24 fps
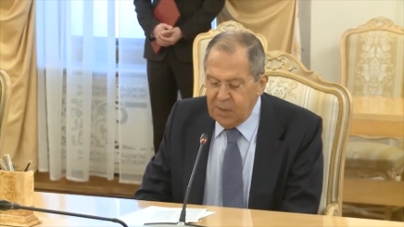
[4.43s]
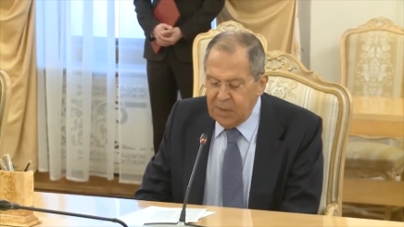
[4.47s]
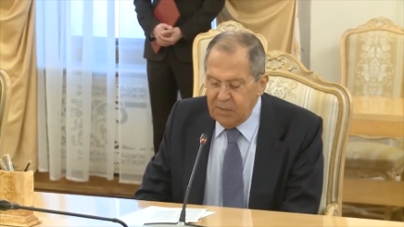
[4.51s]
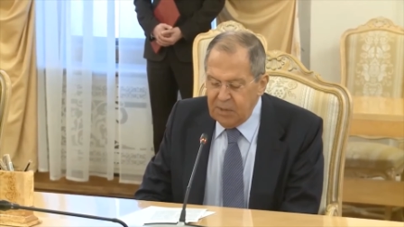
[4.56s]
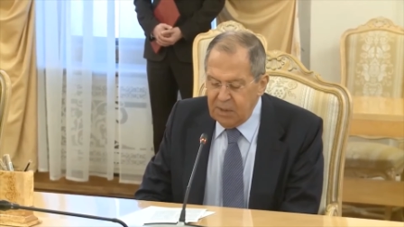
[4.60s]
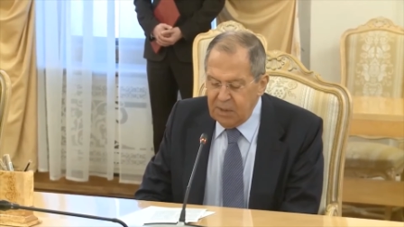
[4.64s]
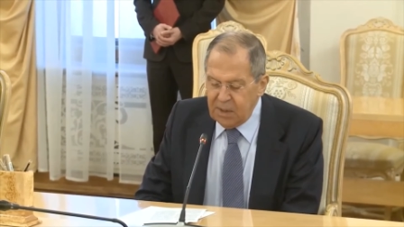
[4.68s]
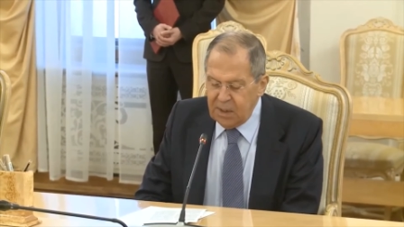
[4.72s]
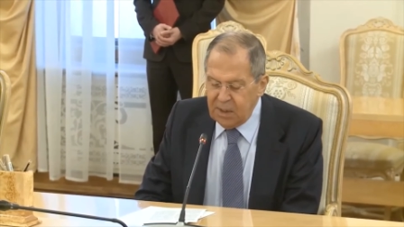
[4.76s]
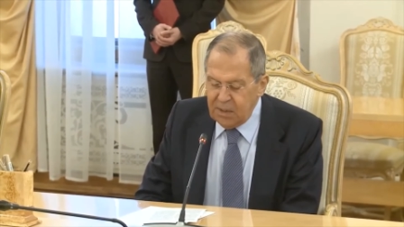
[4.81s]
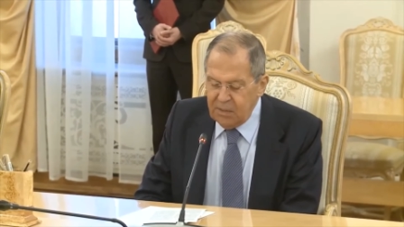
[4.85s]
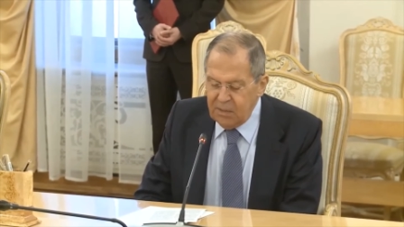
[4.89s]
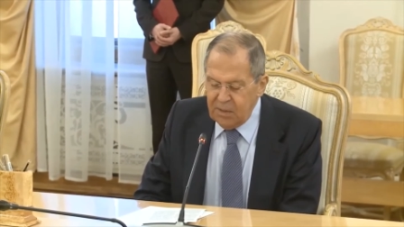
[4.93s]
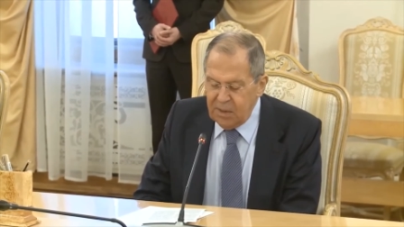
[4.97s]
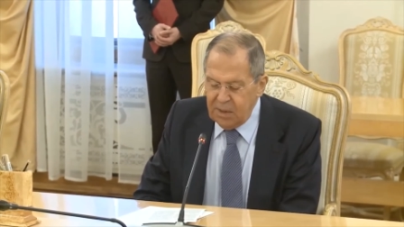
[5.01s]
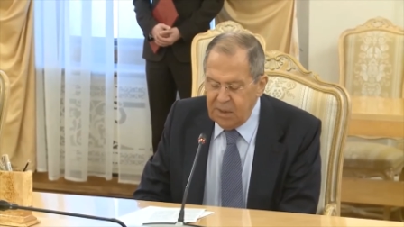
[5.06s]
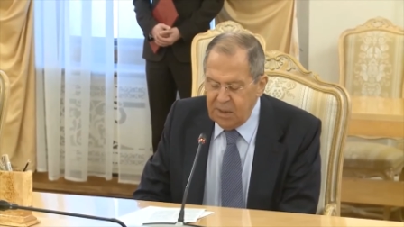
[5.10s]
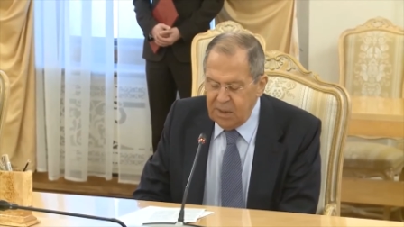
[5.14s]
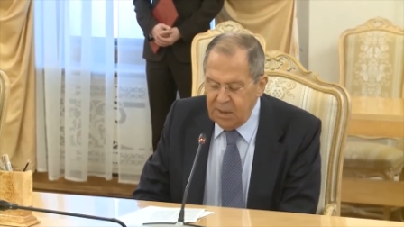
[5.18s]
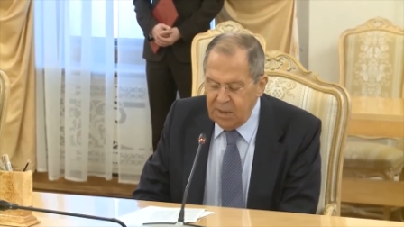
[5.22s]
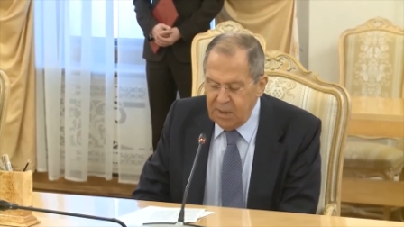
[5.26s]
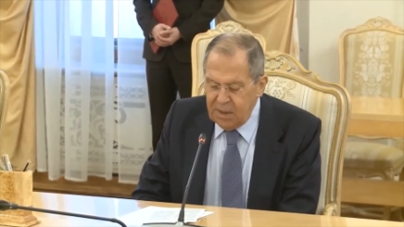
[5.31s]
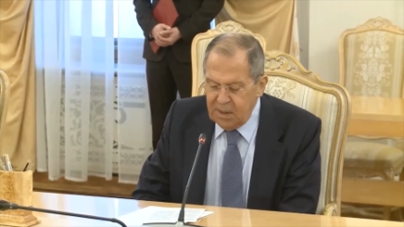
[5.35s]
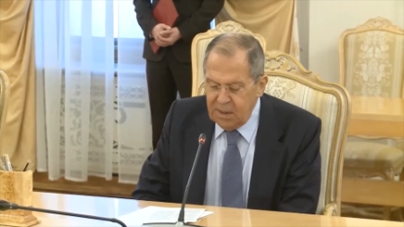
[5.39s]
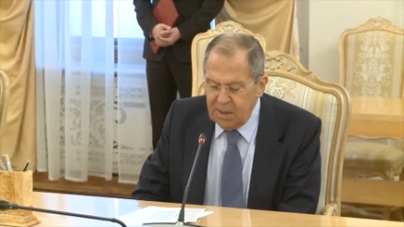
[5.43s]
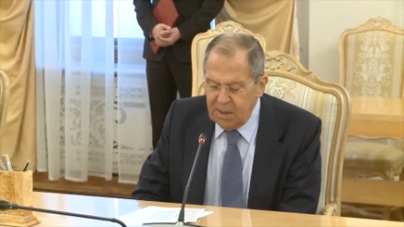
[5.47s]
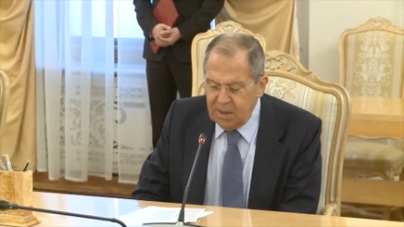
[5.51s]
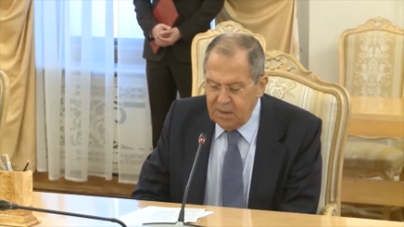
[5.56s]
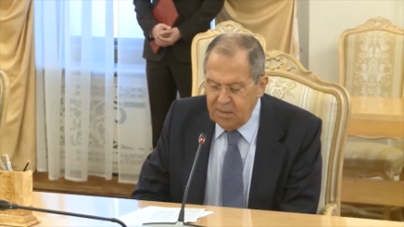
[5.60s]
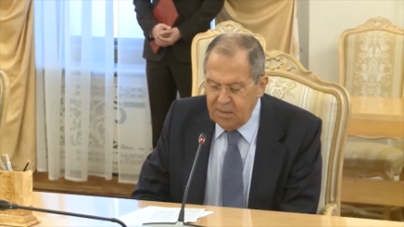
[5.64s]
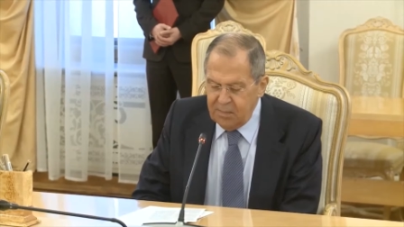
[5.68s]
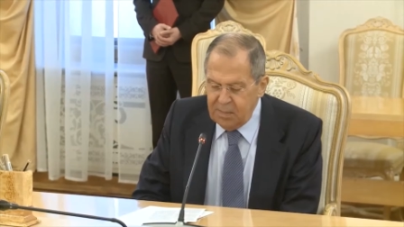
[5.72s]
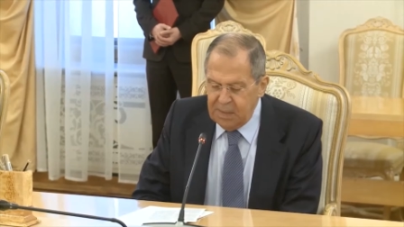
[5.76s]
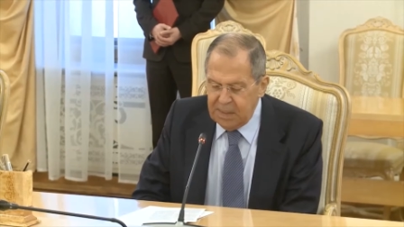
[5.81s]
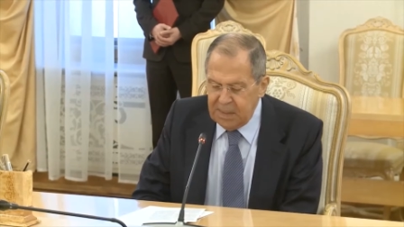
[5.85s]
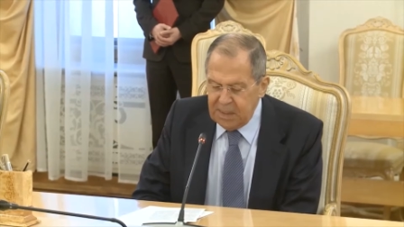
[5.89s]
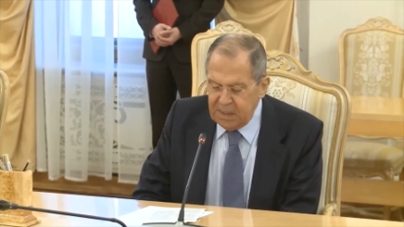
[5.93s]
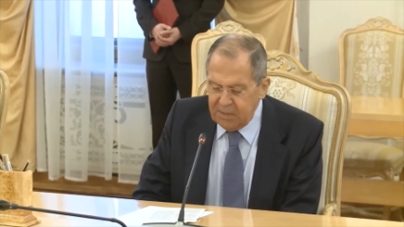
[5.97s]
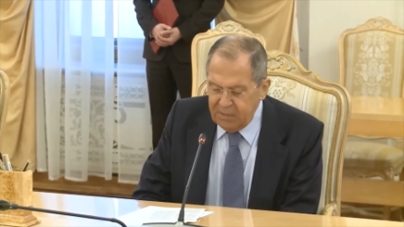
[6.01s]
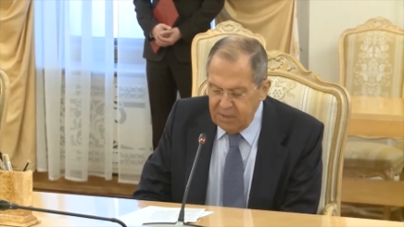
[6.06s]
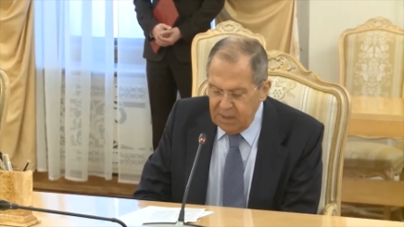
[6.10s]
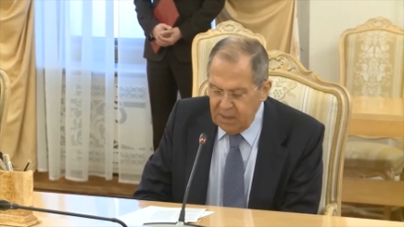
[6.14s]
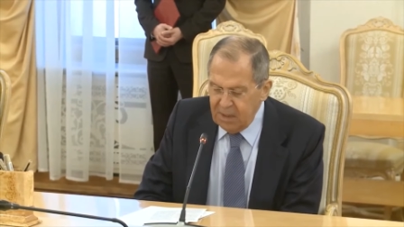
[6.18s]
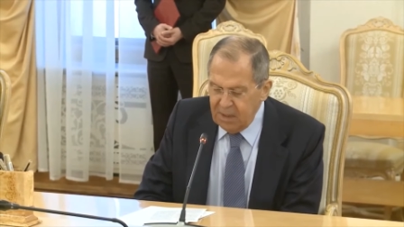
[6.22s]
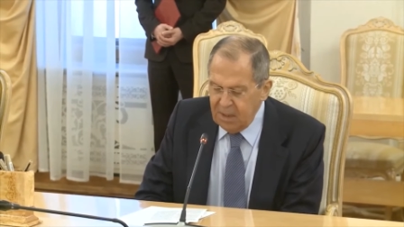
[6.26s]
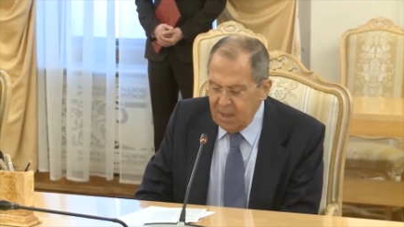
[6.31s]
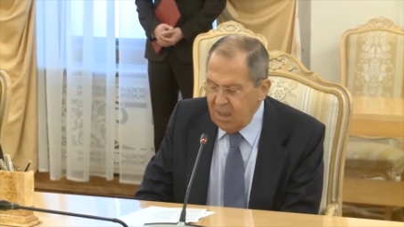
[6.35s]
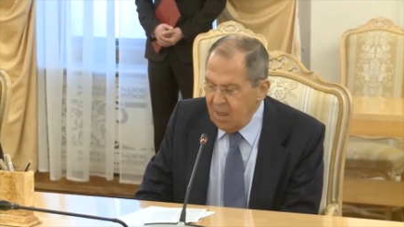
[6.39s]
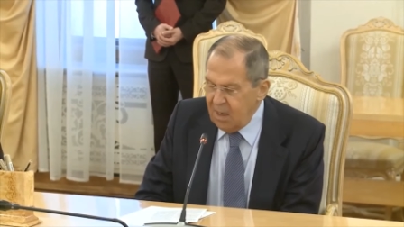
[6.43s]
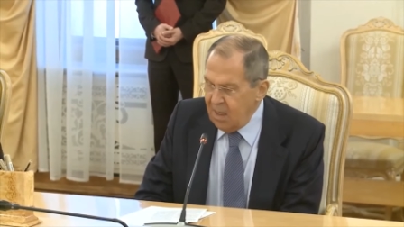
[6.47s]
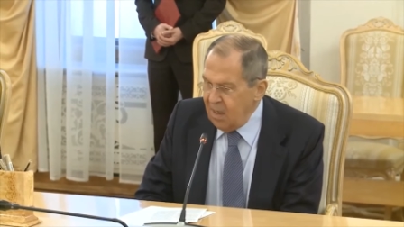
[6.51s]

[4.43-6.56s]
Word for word: приветствовать э, в Москве.